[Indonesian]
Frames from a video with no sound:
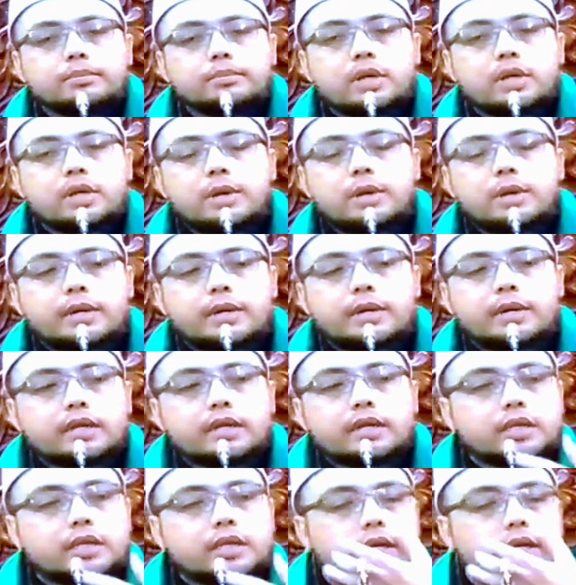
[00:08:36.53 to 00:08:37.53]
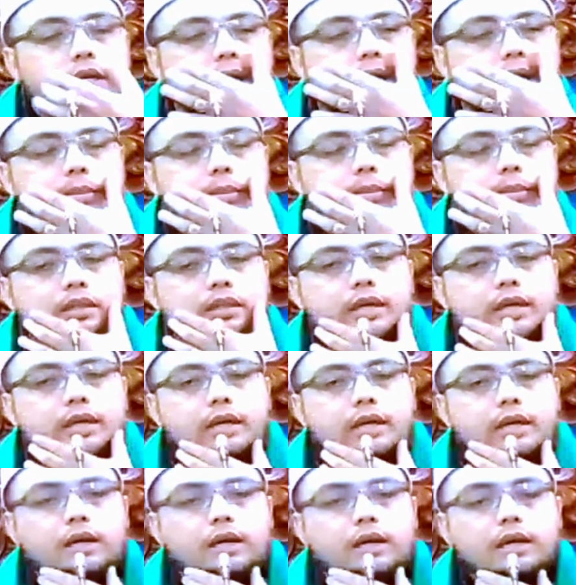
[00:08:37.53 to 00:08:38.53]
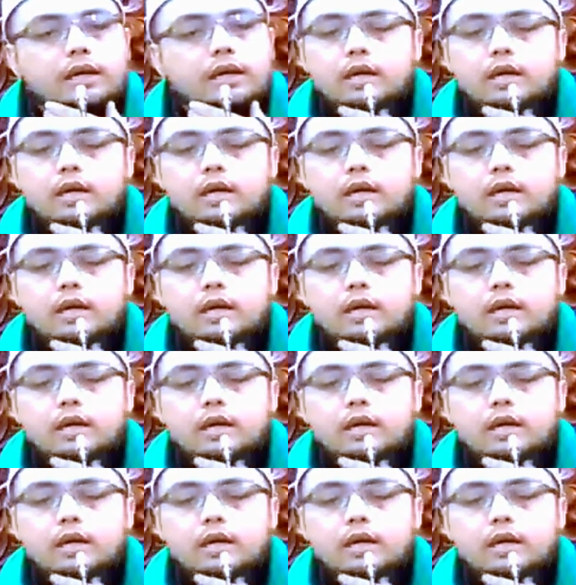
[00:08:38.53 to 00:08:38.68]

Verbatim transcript: sambil meneteskan air mata